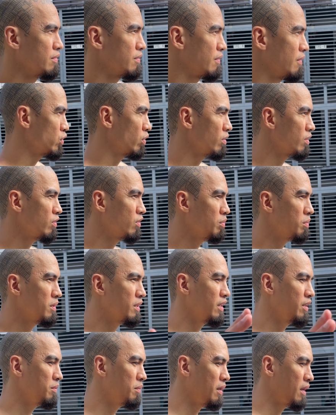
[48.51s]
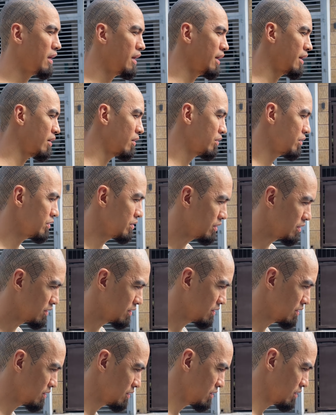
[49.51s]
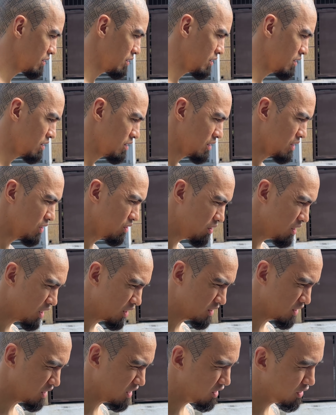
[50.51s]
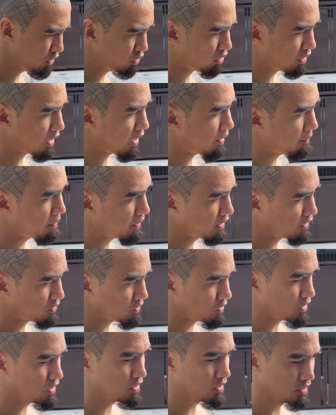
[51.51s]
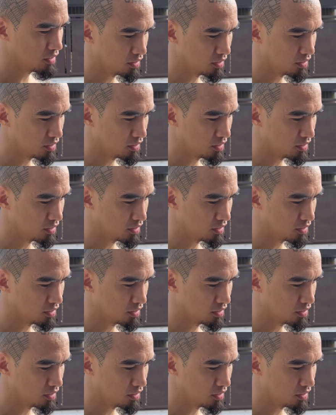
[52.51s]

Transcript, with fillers: Gusto ko lang gumanda yung mga araw nyo. Yun lang, sa tingin niyo kalaban ako eh.